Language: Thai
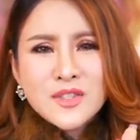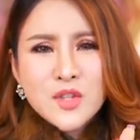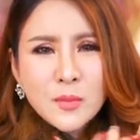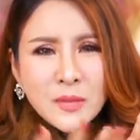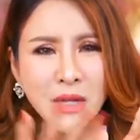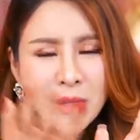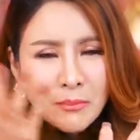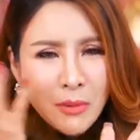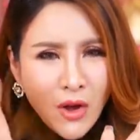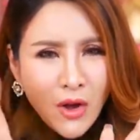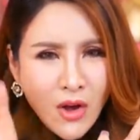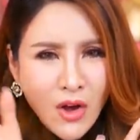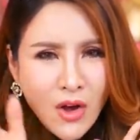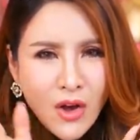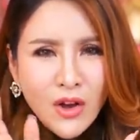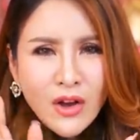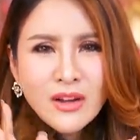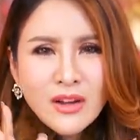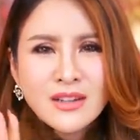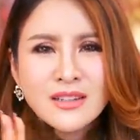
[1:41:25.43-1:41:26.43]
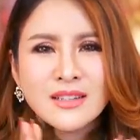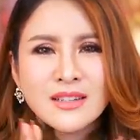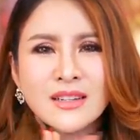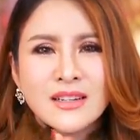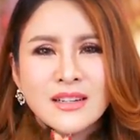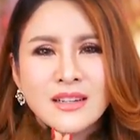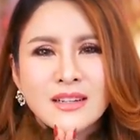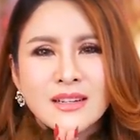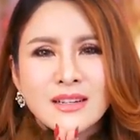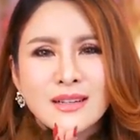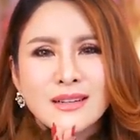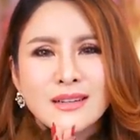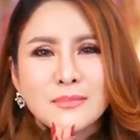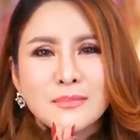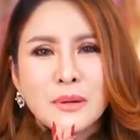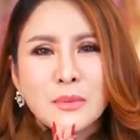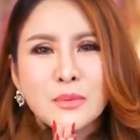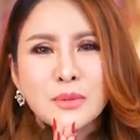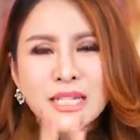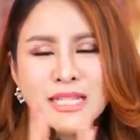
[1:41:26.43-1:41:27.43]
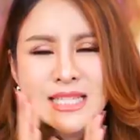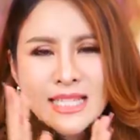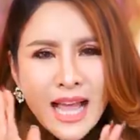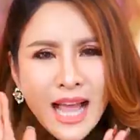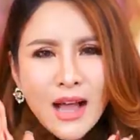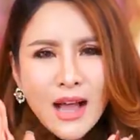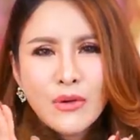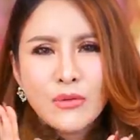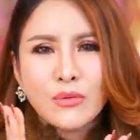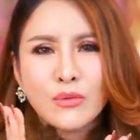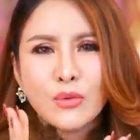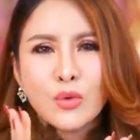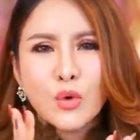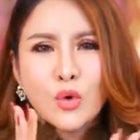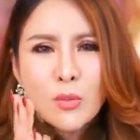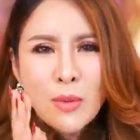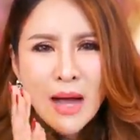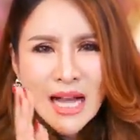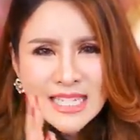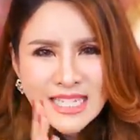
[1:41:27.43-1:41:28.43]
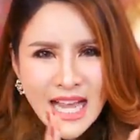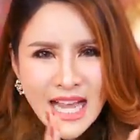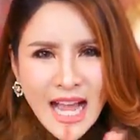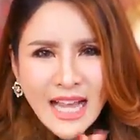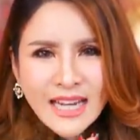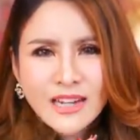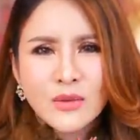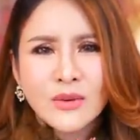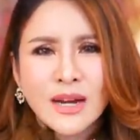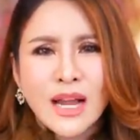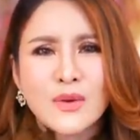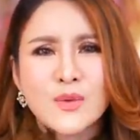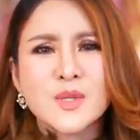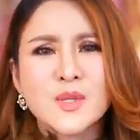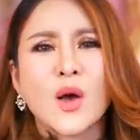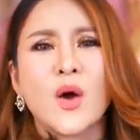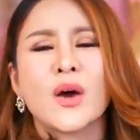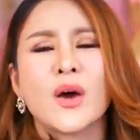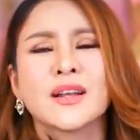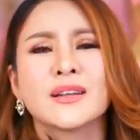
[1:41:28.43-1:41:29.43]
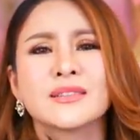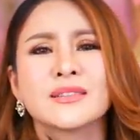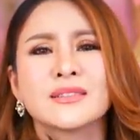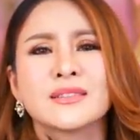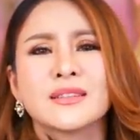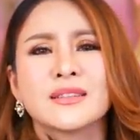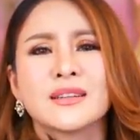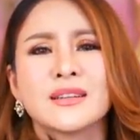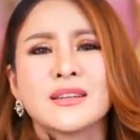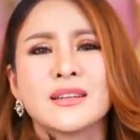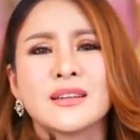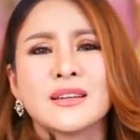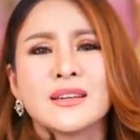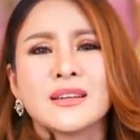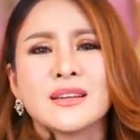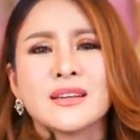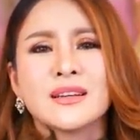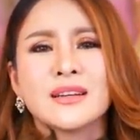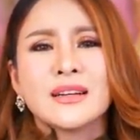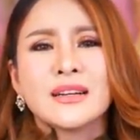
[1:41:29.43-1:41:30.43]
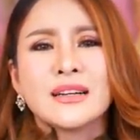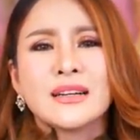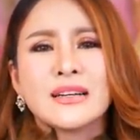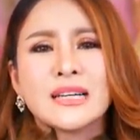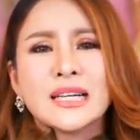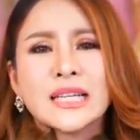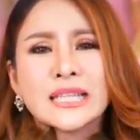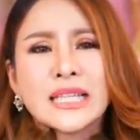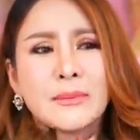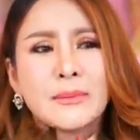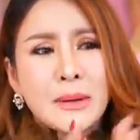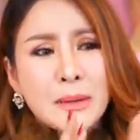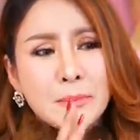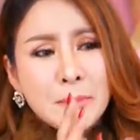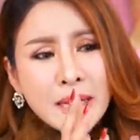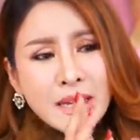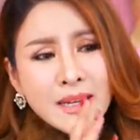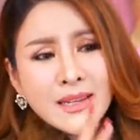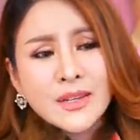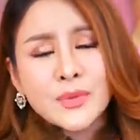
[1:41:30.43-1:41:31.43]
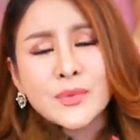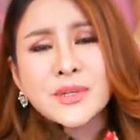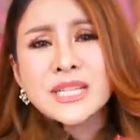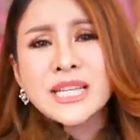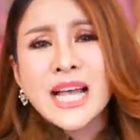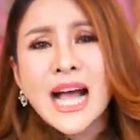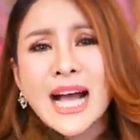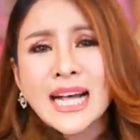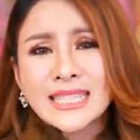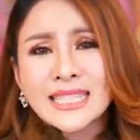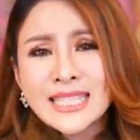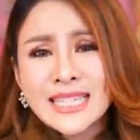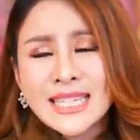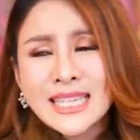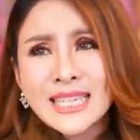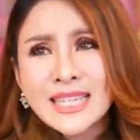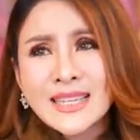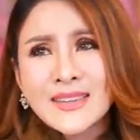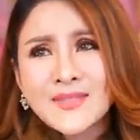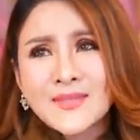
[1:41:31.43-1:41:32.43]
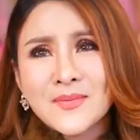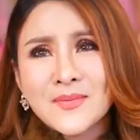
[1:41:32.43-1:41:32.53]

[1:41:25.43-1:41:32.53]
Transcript: สมเด็จพ่อพระพุทธเจ้าครูบาอาจารย์ของเราสอนแต่มันเป็นหนึ่งวิชาที่